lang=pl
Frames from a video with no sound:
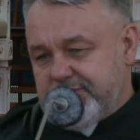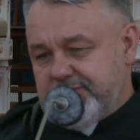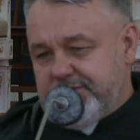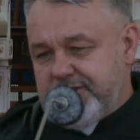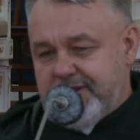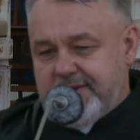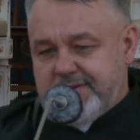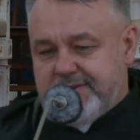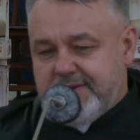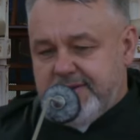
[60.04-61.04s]
życia,
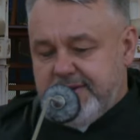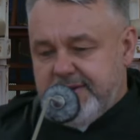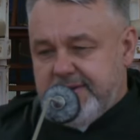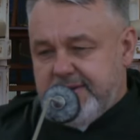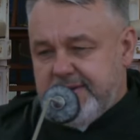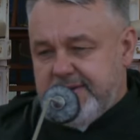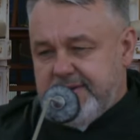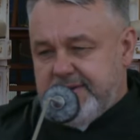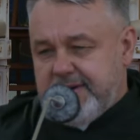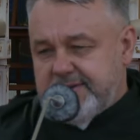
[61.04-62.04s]

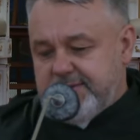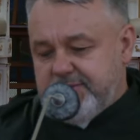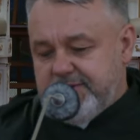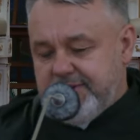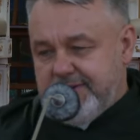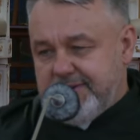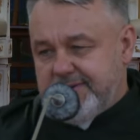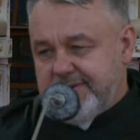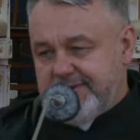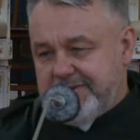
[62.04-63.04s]
E, razem się e,
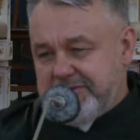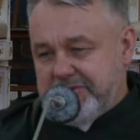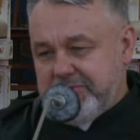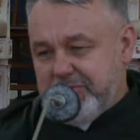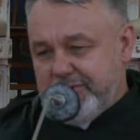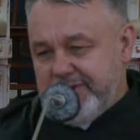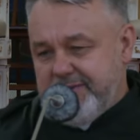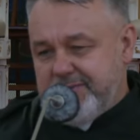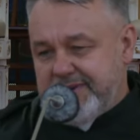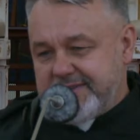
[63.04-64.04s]
e,
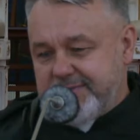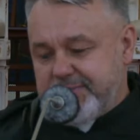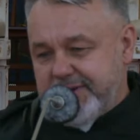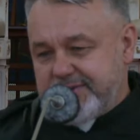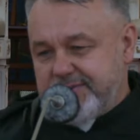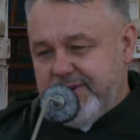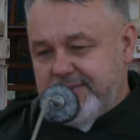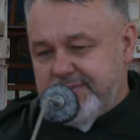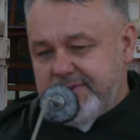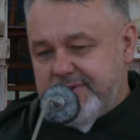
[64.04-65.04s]
modlimy, razem
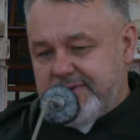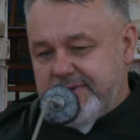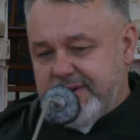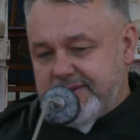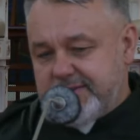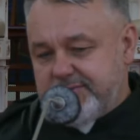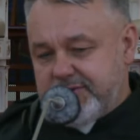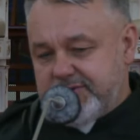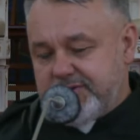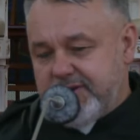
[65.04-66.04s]
pracujemy, razem też